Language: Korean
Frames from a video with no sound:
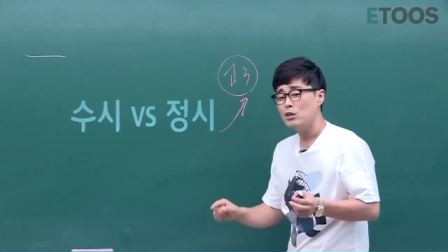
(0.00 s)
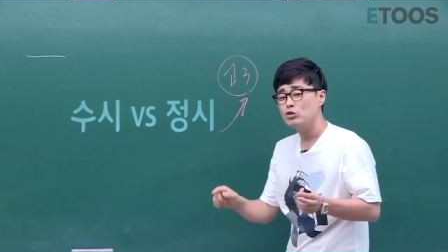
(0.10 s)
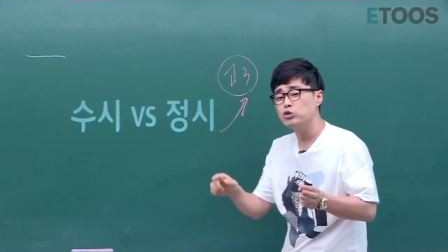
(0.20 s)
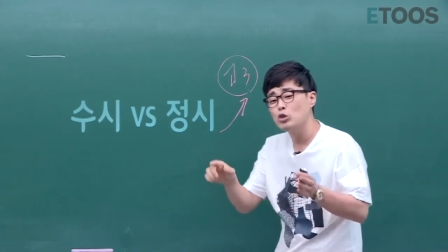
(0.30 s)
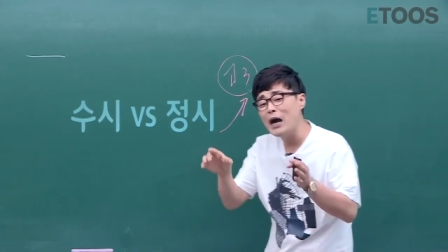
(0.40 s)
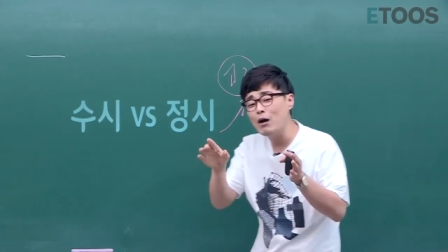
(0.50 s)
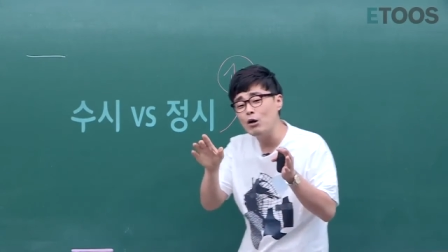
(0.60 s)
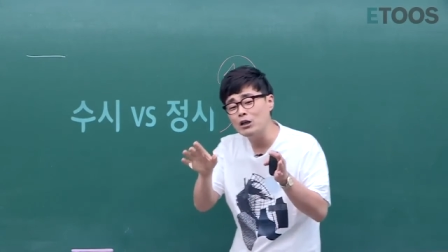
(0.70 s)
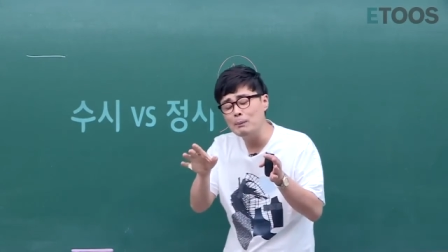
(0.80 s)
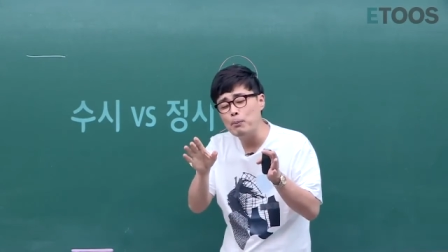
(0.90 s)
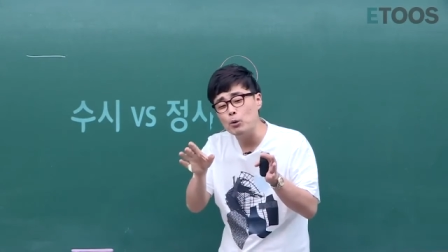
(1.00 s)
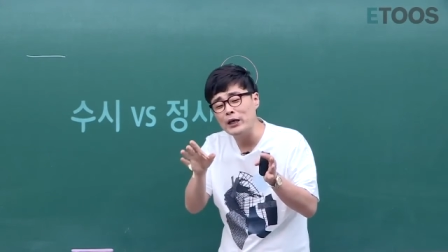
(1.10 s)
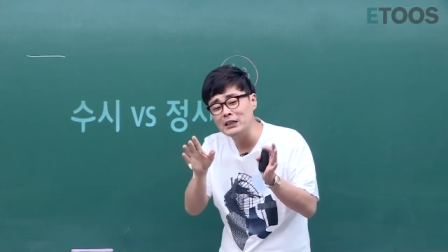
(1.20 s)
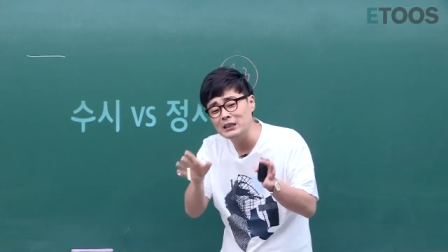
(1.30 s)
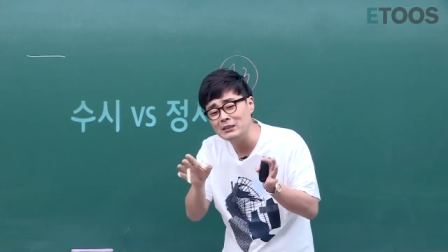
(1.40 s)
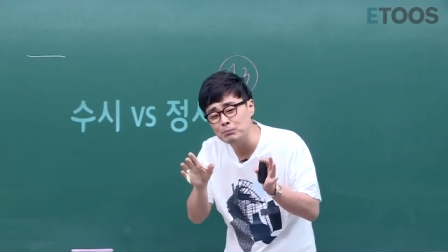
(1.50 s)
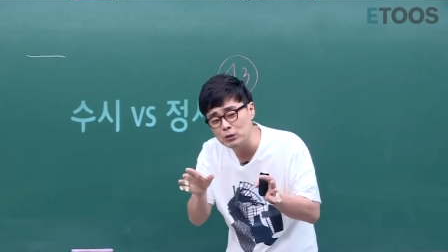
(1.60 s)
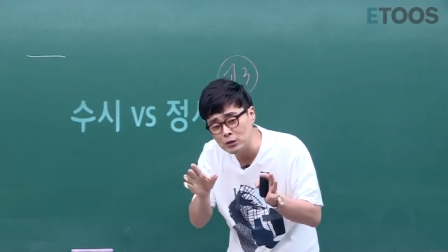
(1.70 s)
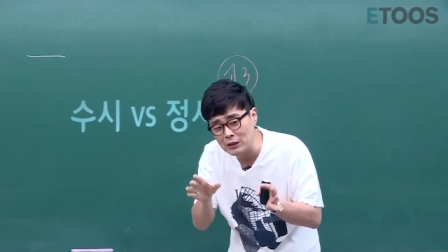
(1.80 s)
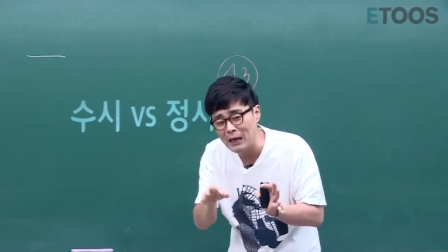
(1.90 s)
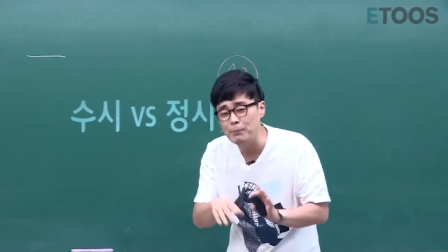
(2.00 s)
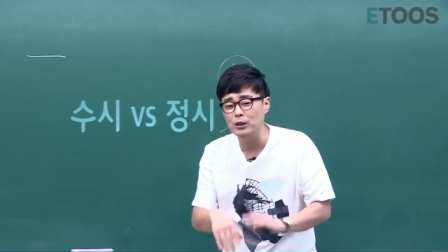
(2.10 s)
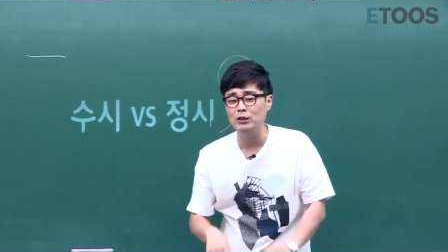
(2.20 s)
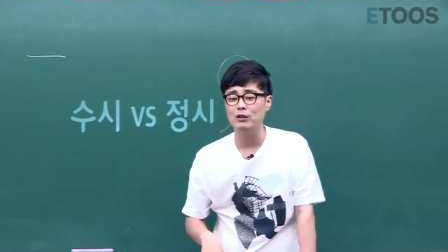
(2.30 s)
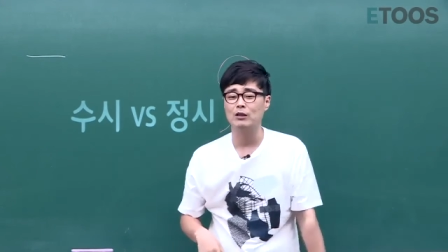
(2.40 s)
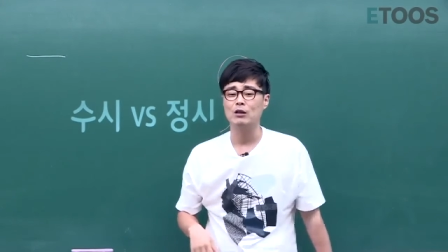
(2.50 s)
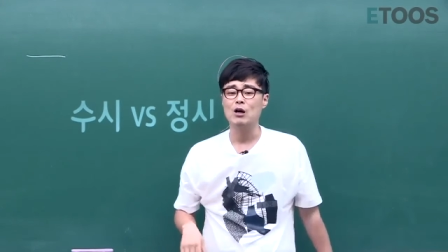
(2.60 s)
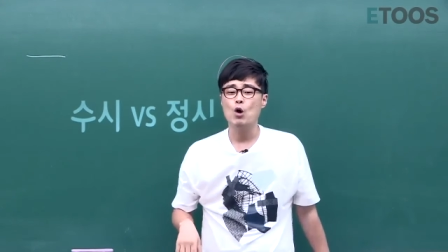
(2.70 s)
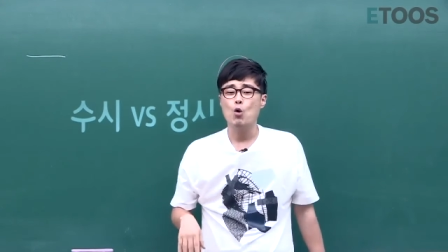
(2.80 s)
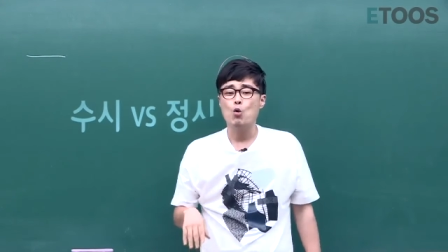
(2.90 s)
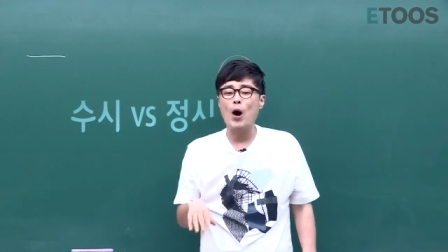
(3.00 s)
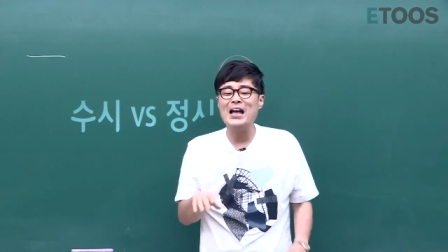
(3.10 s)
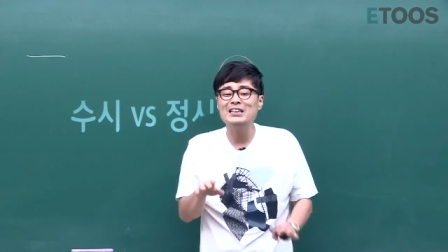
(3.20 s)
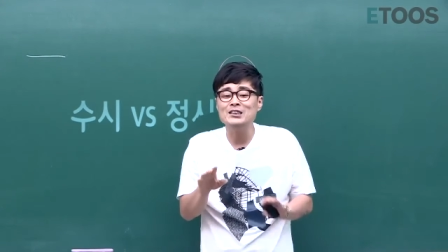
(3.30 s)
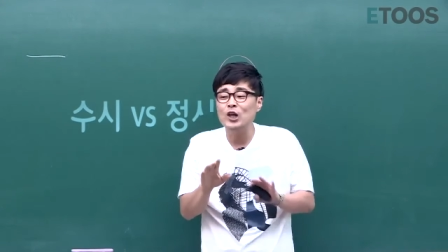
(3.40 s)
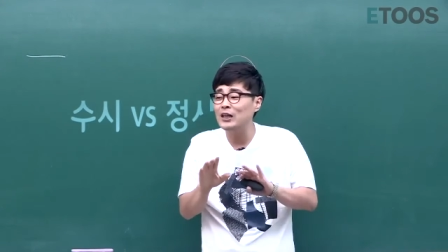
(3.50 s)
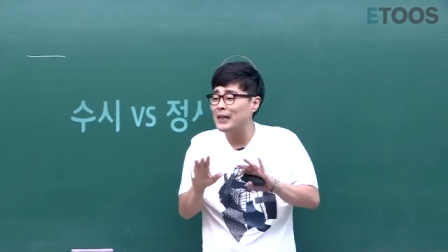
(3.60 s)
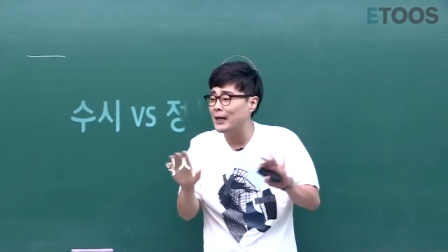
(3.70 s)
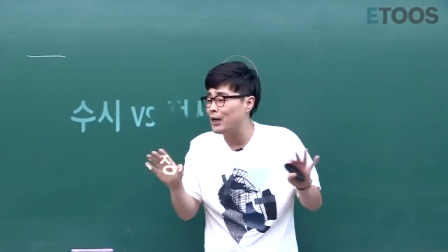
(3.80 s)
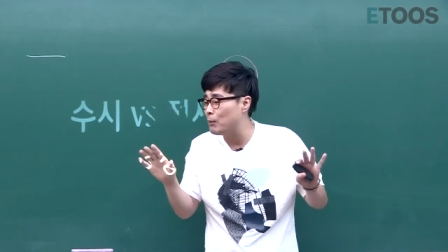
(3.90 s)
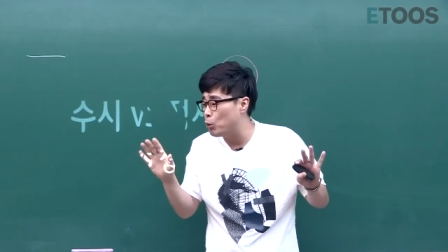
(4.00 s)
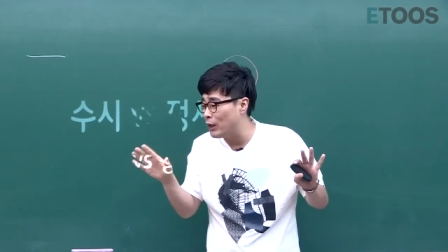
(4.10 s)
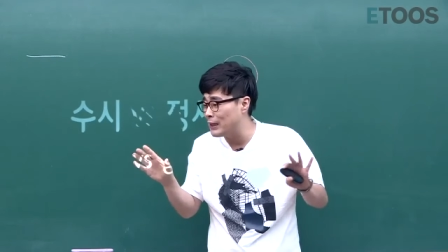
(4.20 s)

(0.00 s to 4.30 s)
국어학원을 보내시는 분들 하면요 완전히 달라요 뭐가